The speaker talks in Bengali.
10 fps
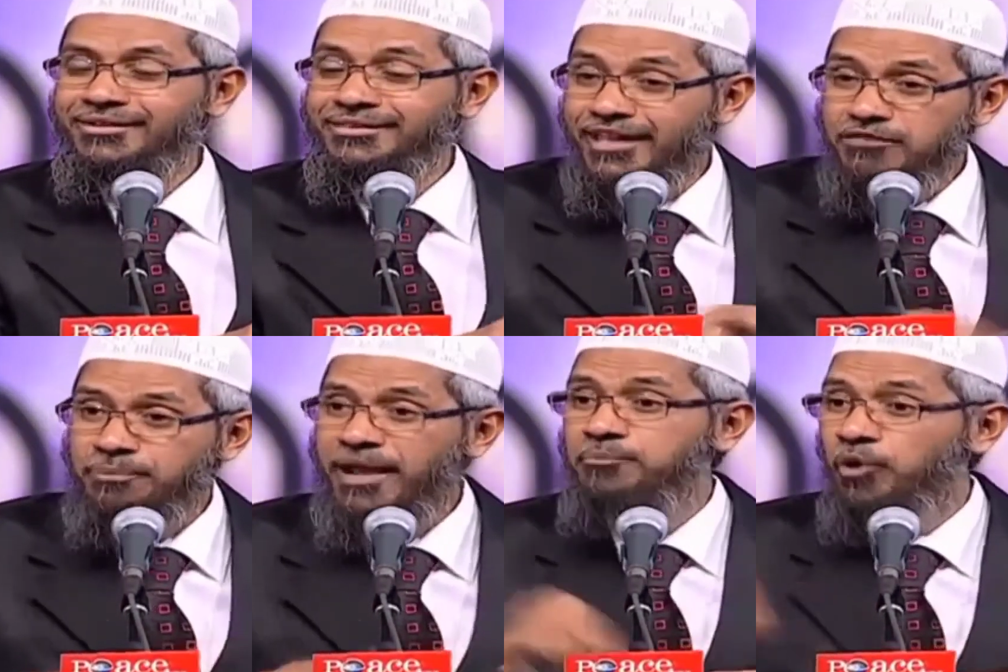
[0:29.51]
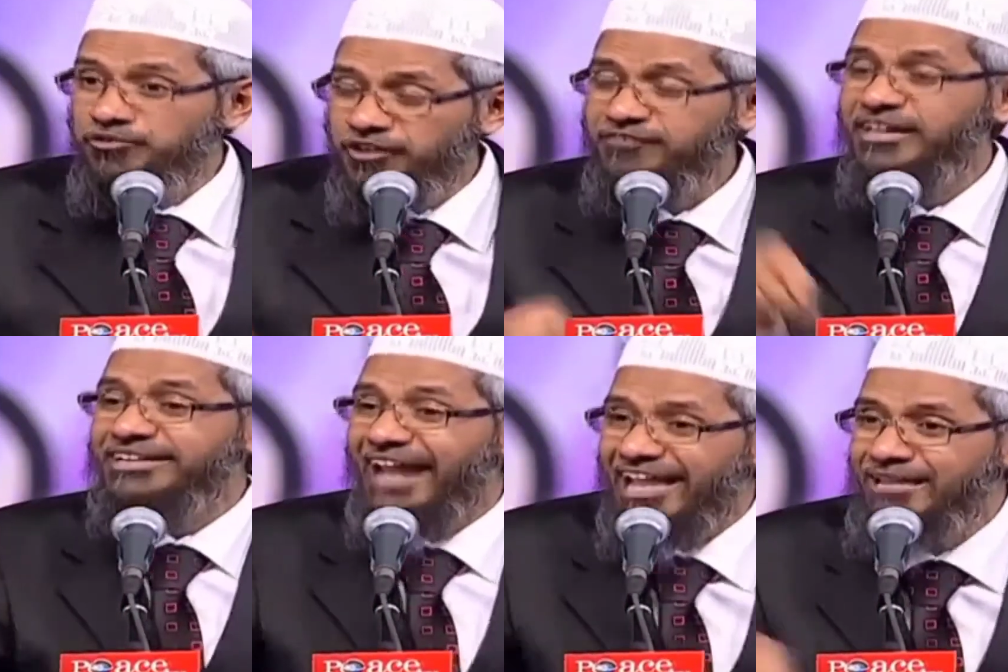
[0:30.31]
বেশিরভাগ সময়
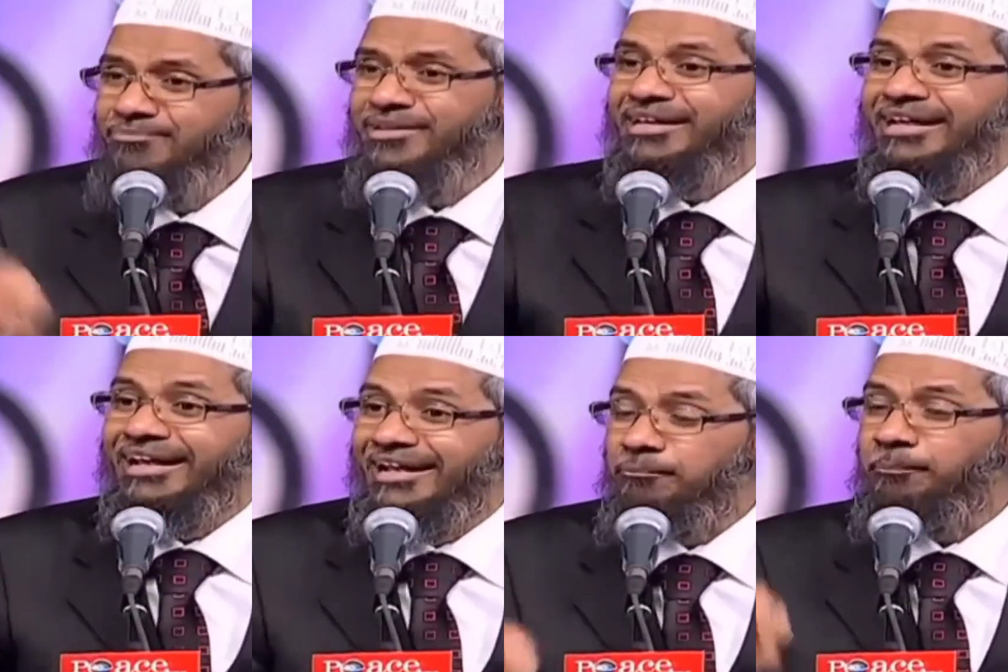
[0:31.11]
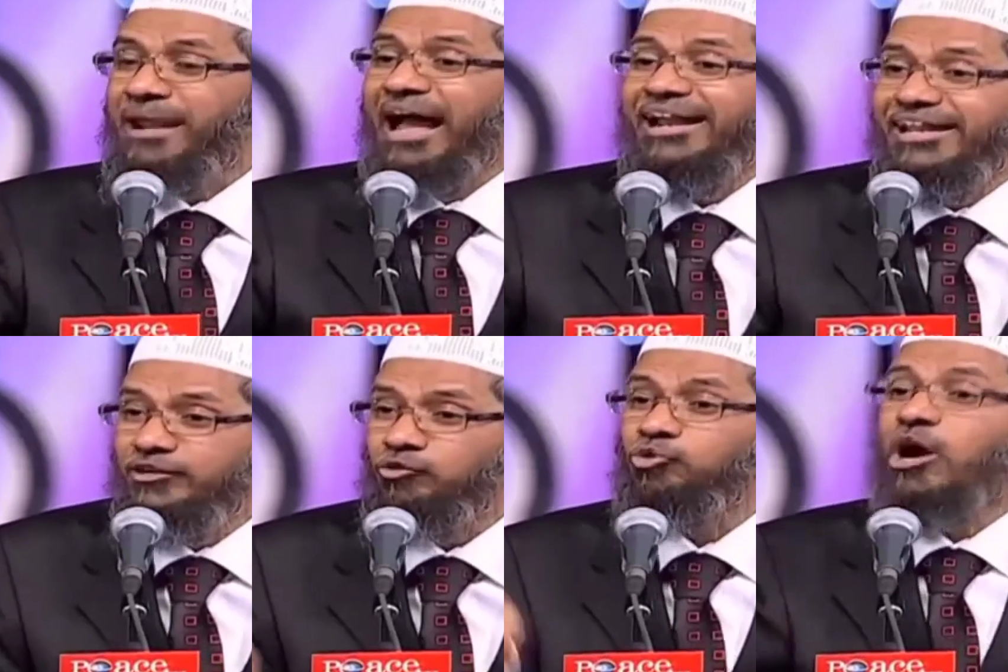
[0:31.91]
তারা কাটায়
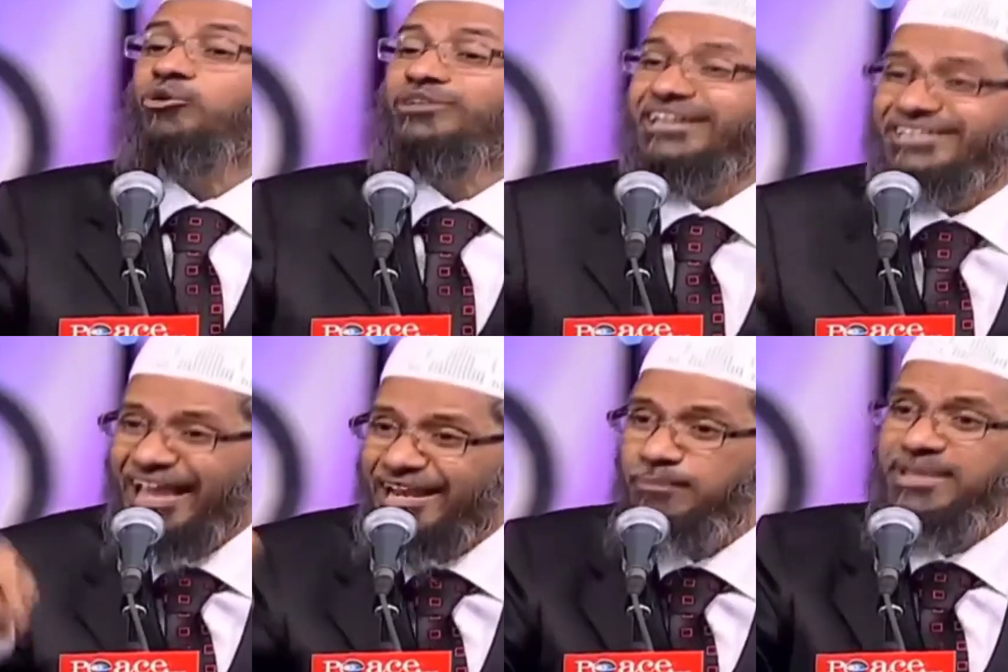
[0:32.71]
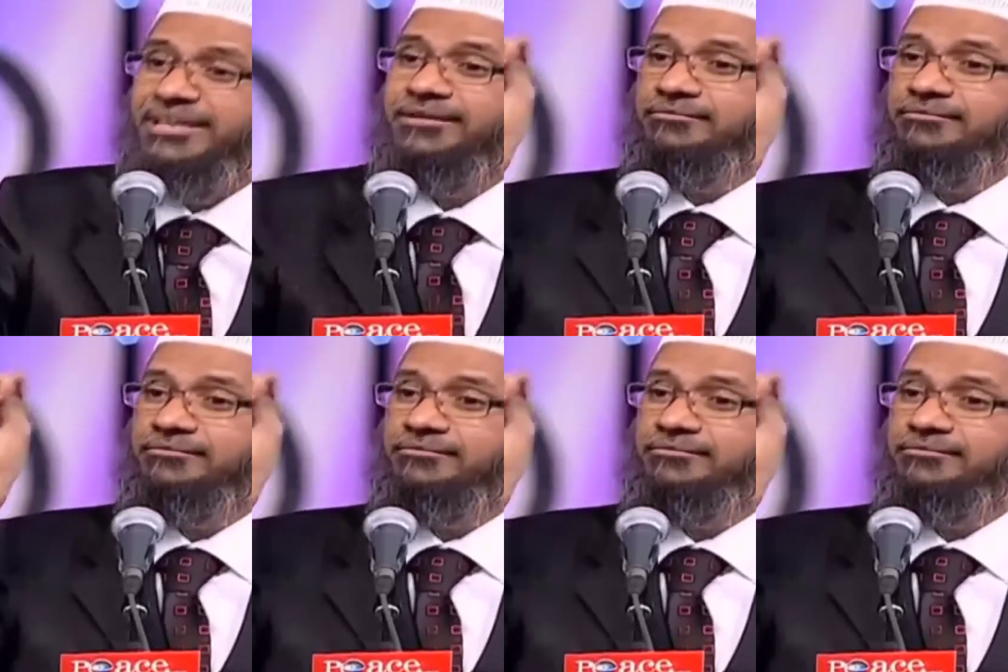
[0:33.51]
শত্রুর মোকাবেলার চিন্তা